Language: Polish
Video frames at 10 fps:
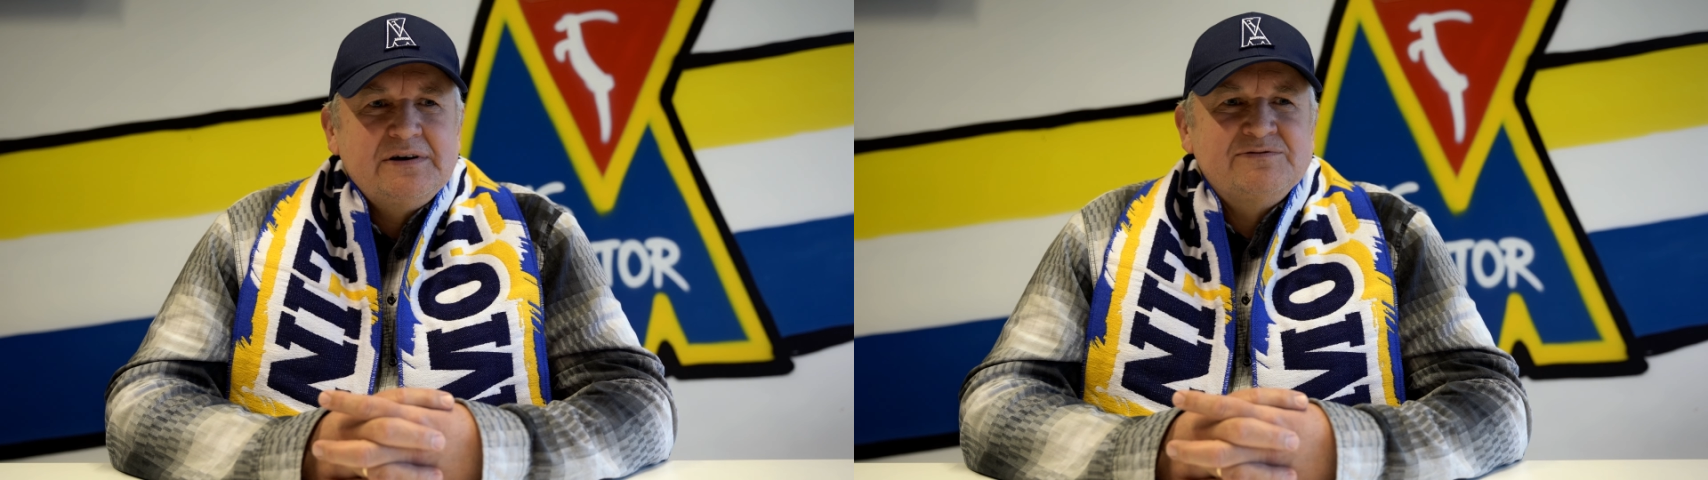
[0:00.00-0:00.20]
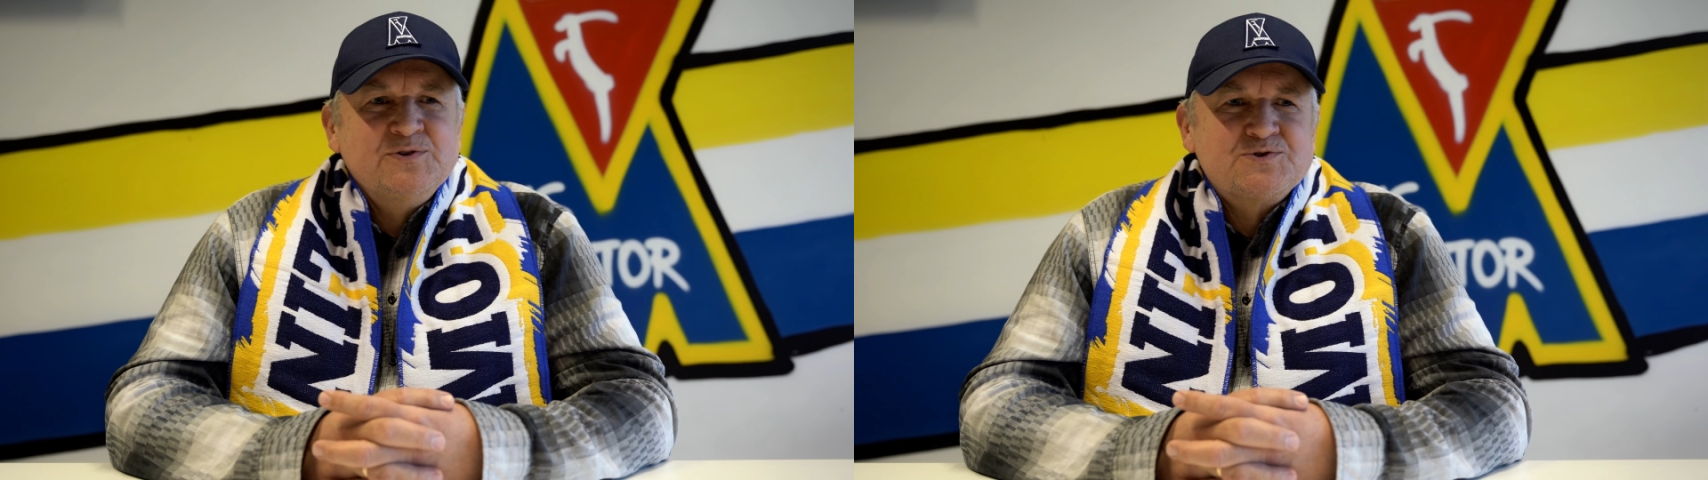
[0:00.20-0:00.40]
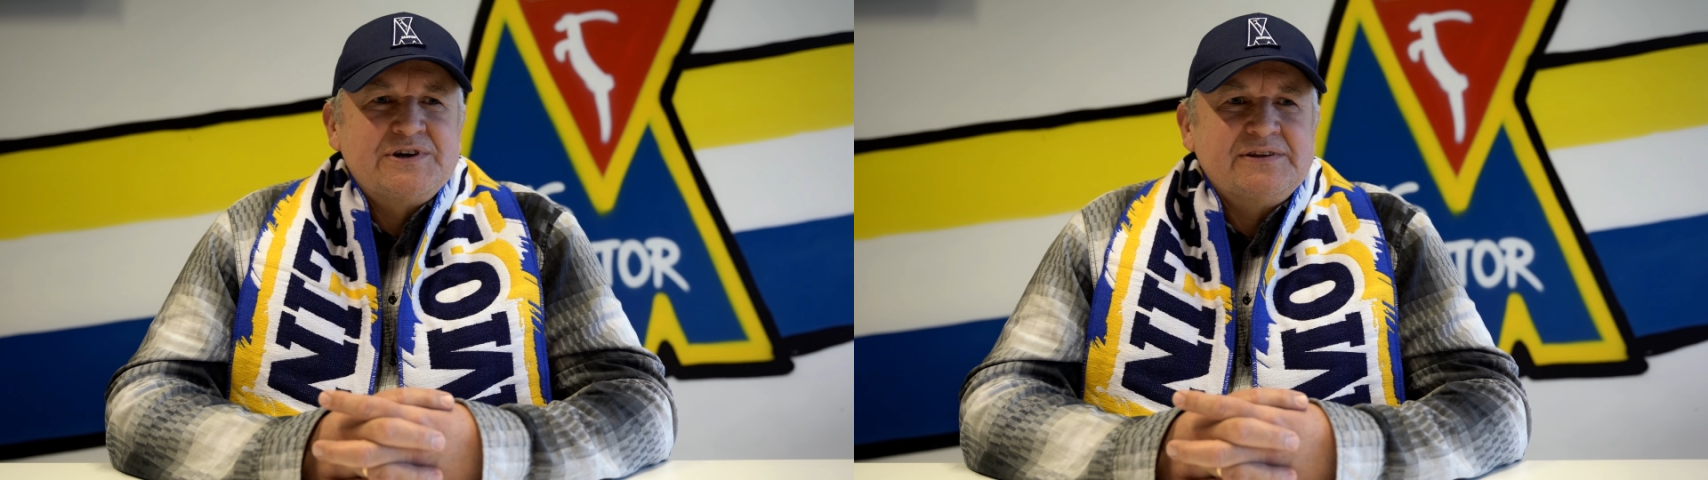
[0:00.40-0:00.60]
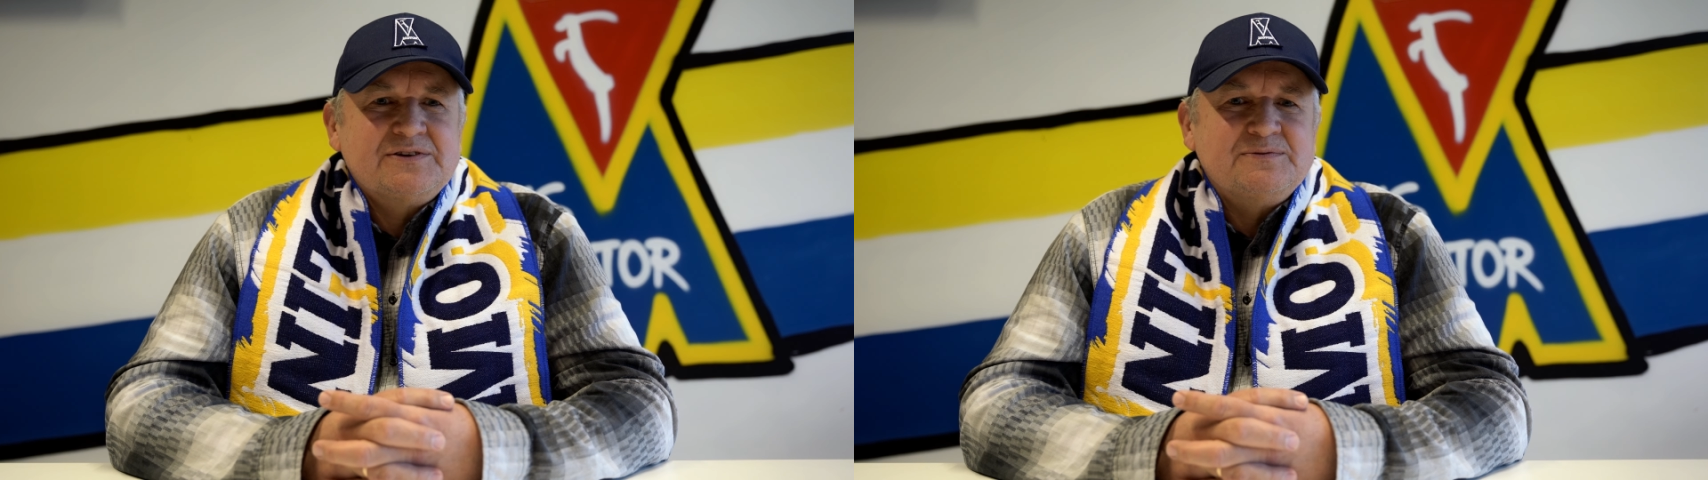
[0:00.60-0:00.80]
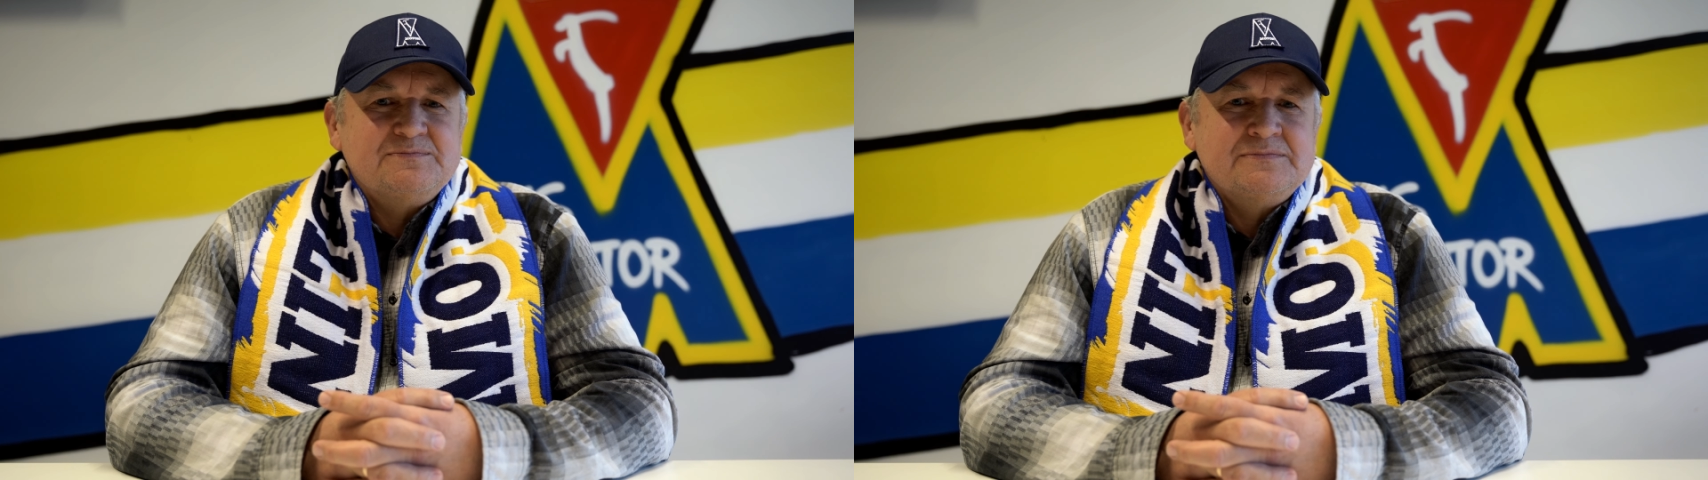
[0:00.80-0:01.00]

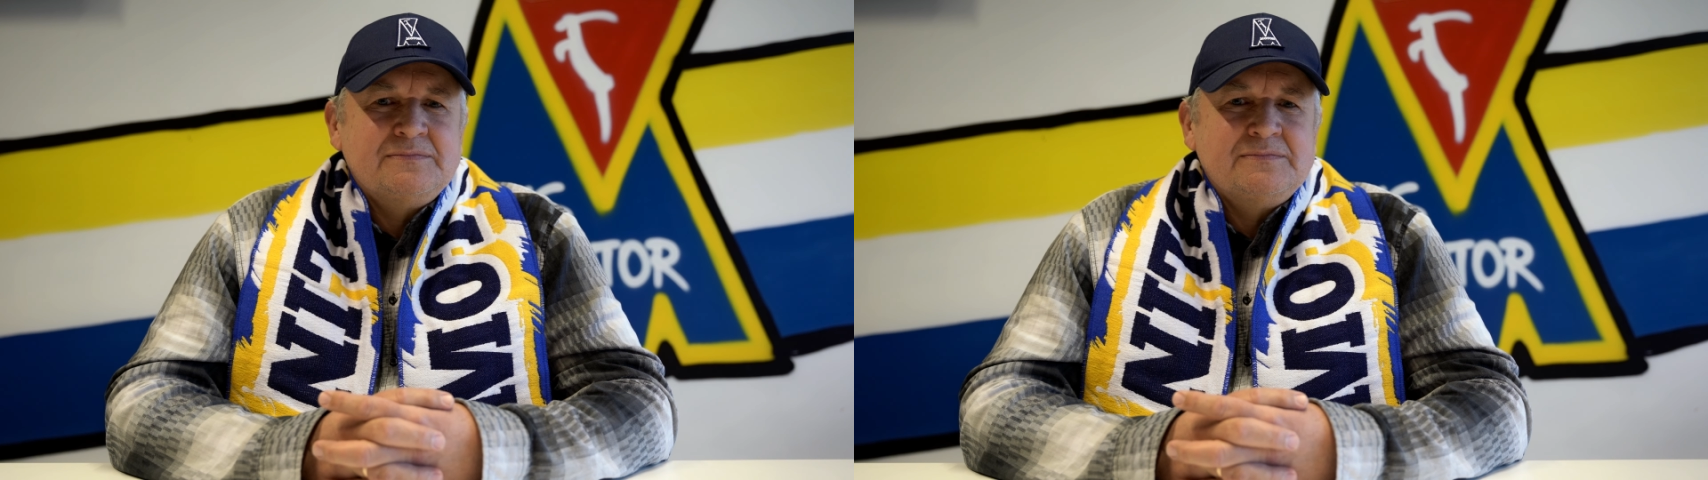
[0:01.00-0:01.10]
wnuczętom.